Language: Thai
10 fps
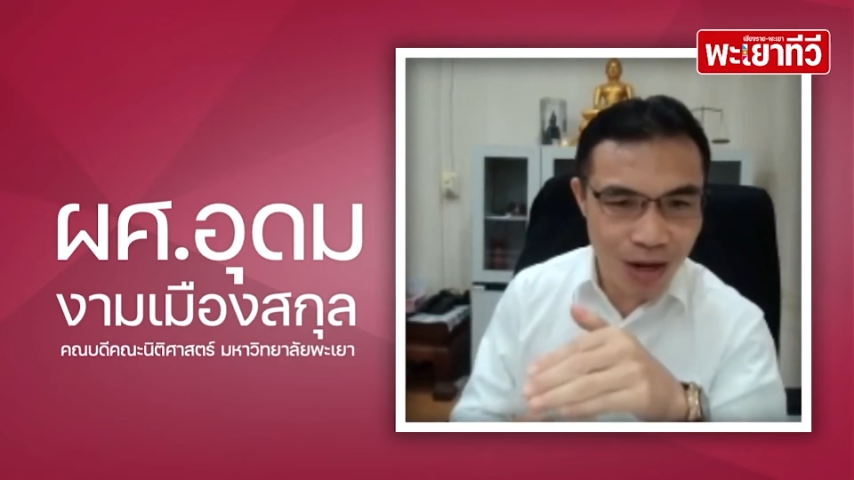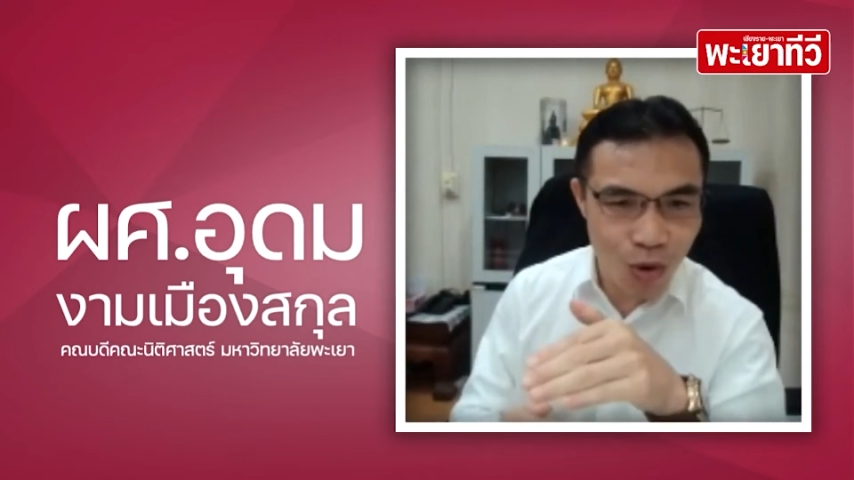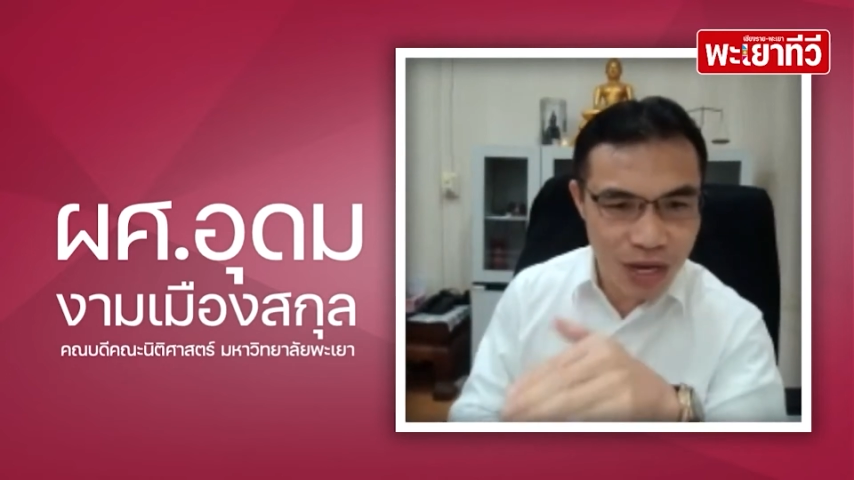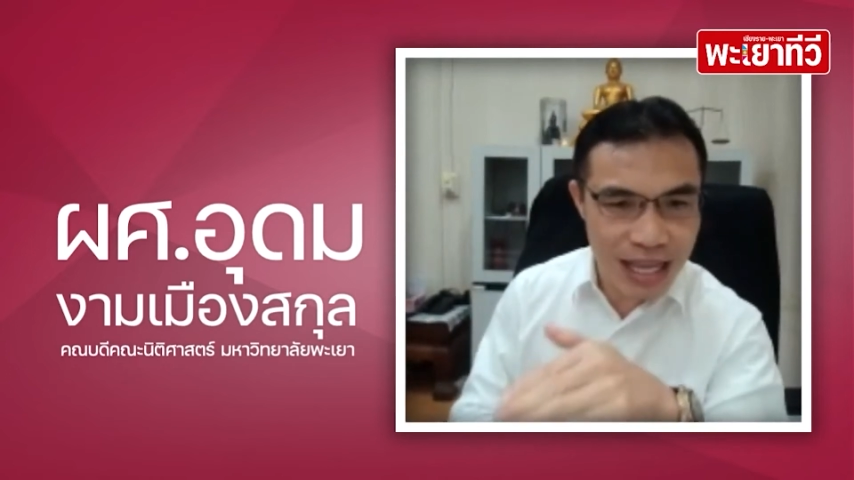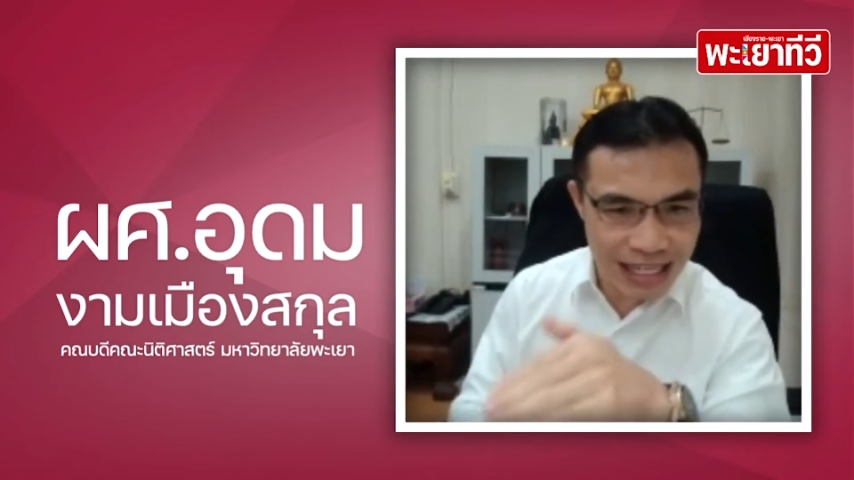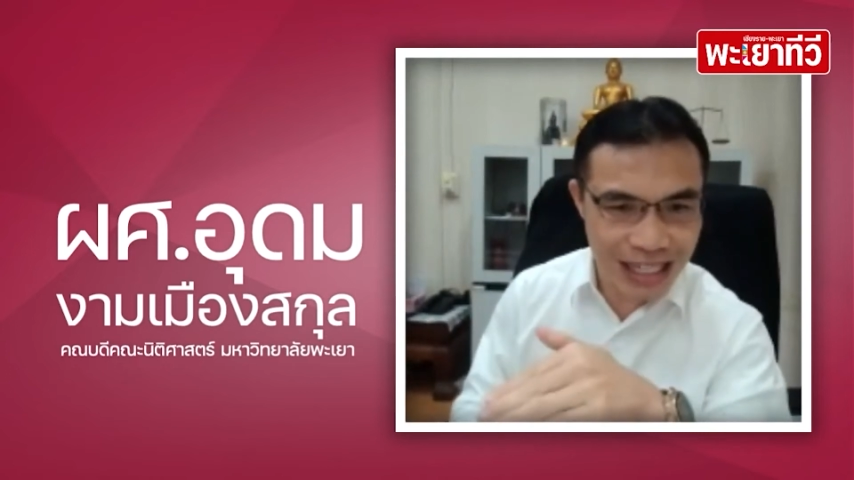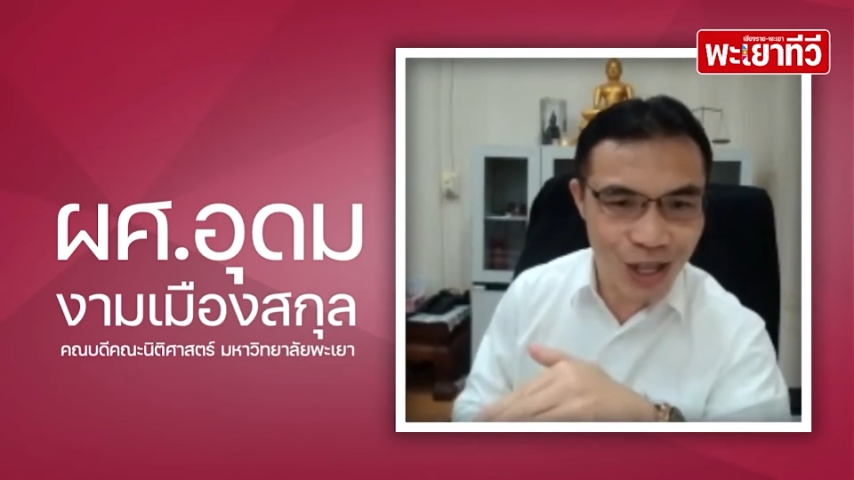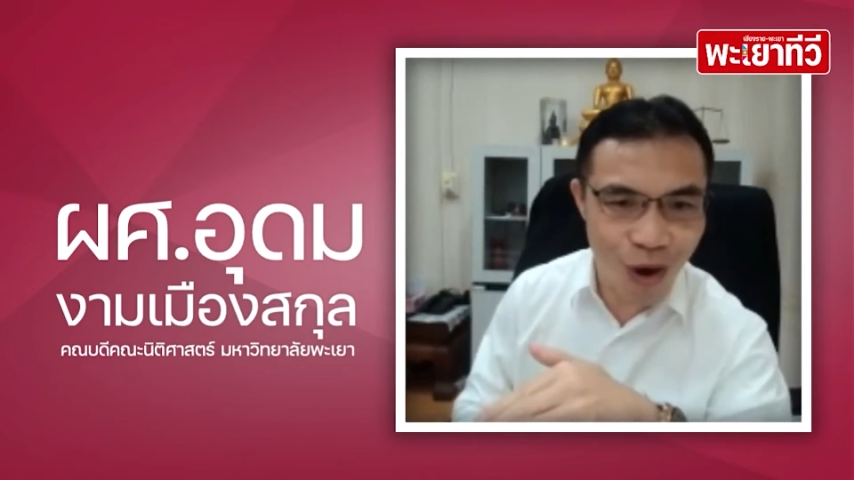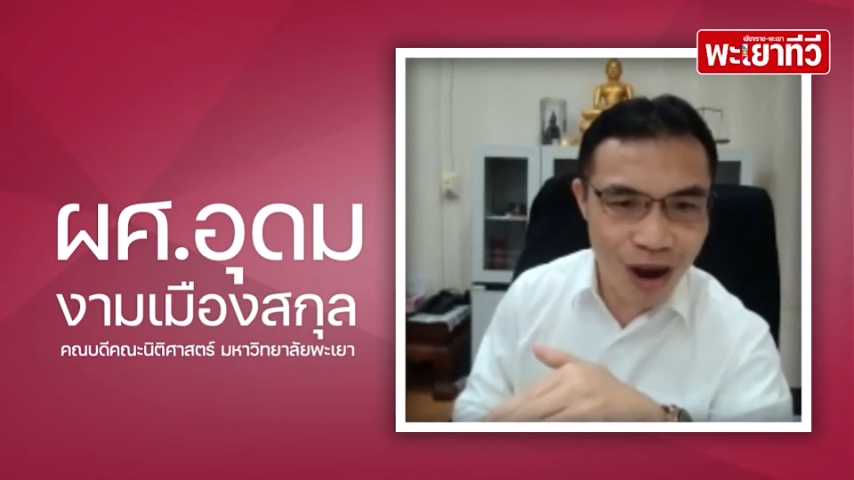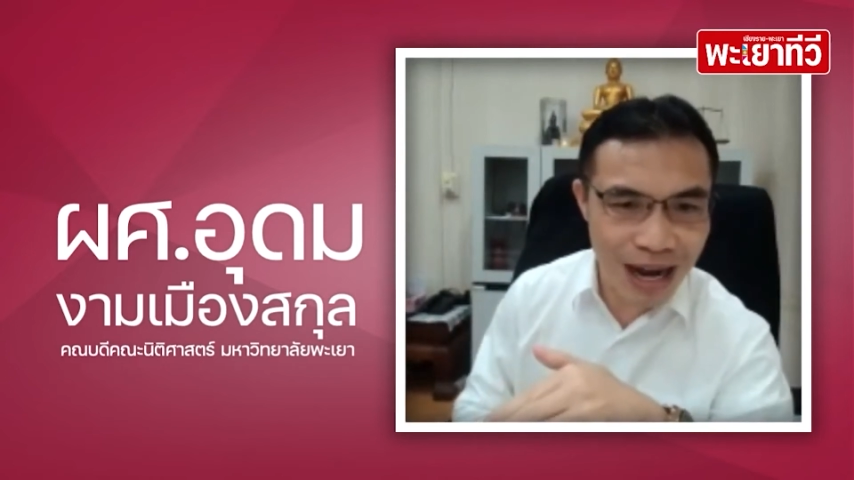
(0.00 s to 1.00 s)
คนที่เป็นลู
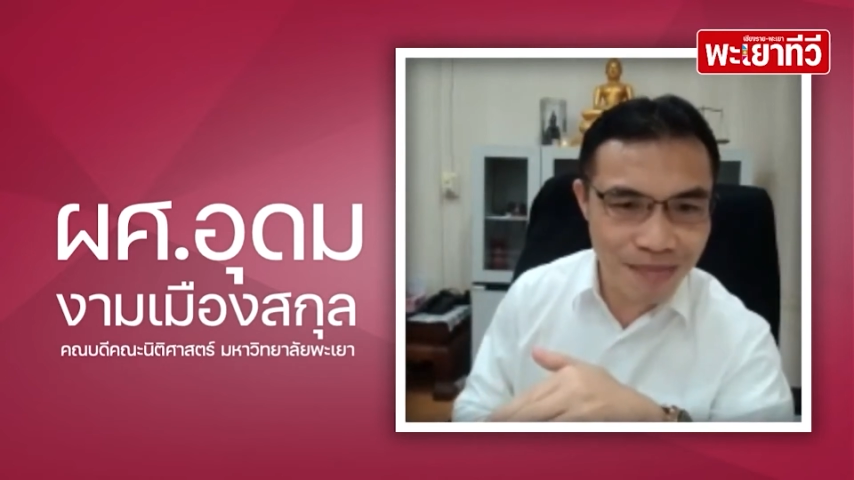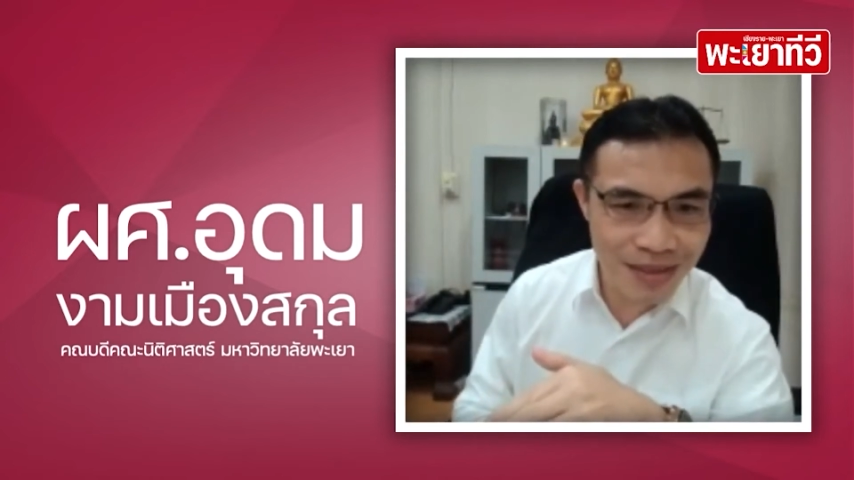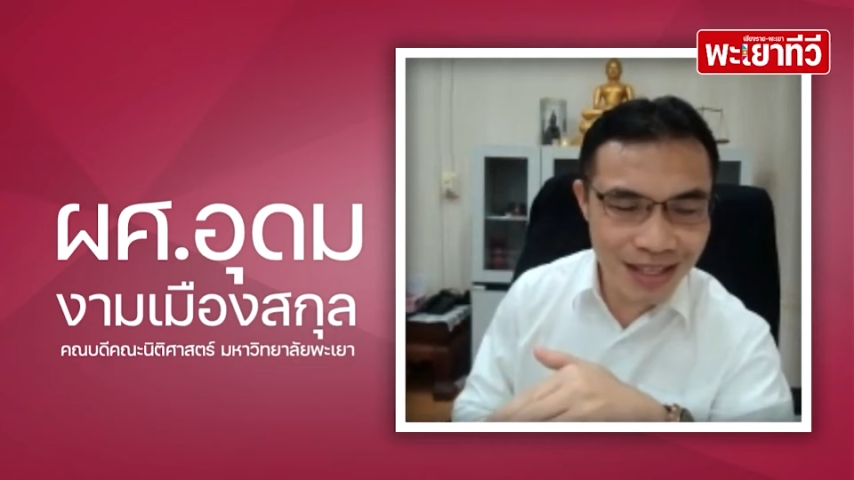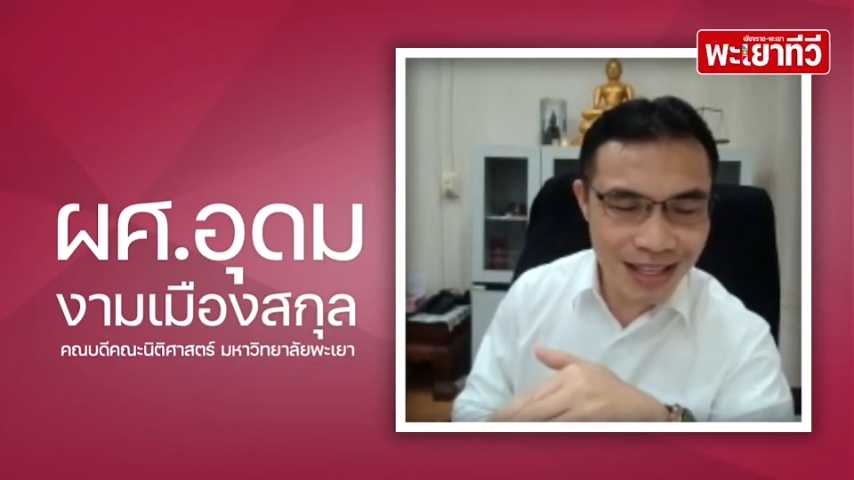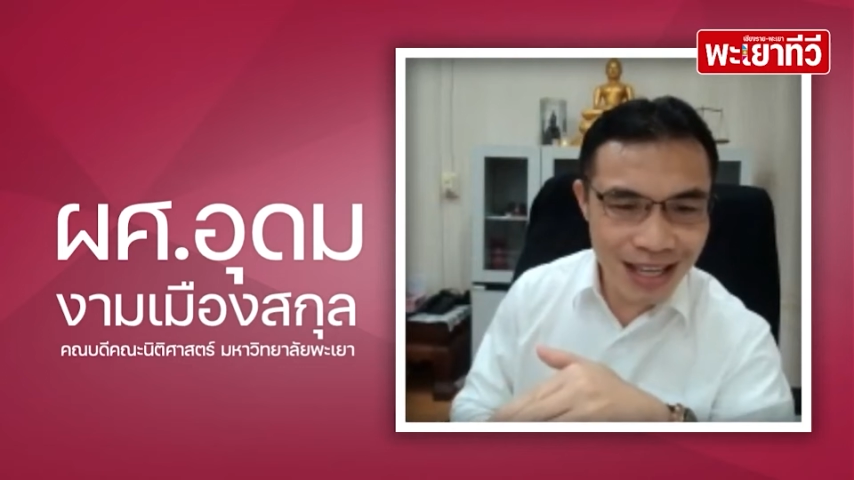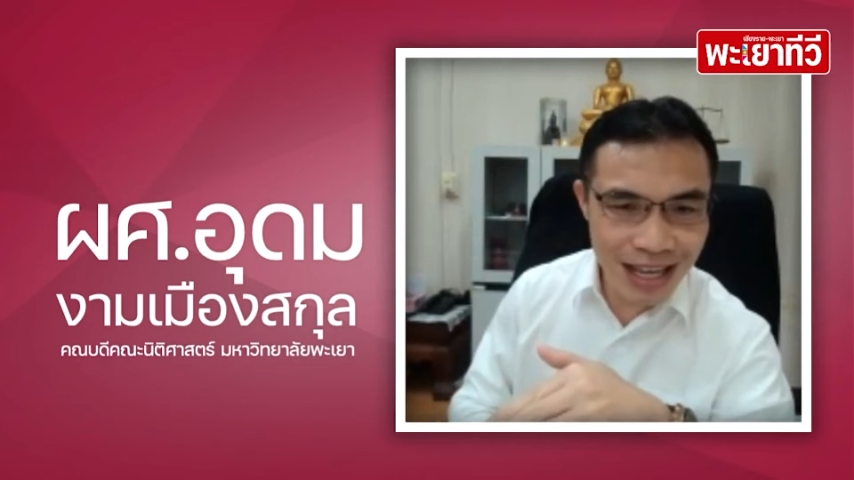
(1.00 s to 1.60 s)
กหนี้ชั้นสองครับ